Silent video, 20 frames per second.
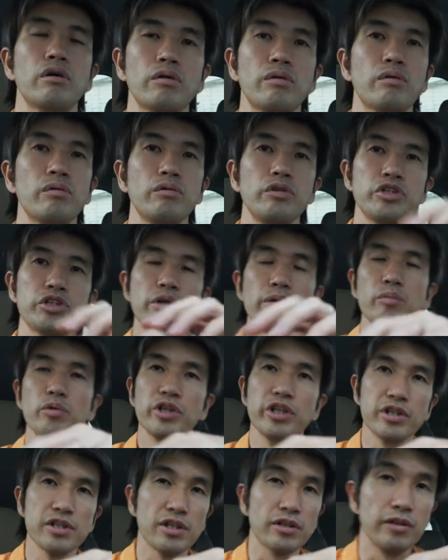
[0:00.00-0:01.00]
こんにちは、も
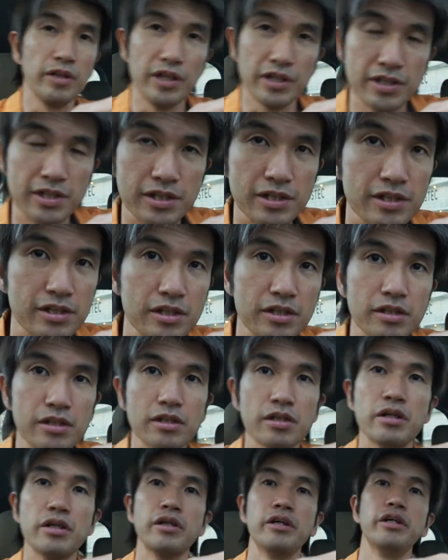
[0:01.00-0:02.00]
てさくで
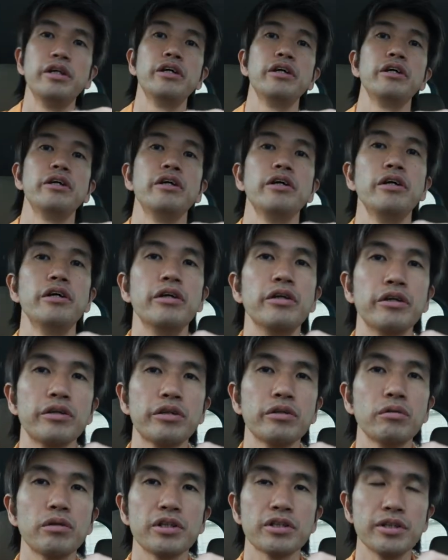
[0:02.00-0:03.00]
す。えー、今
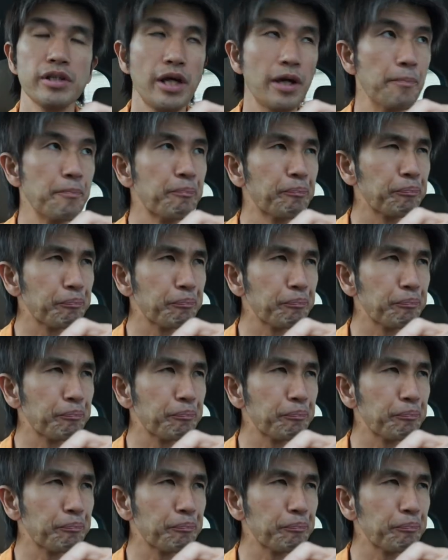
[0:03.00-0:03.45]
日はですね、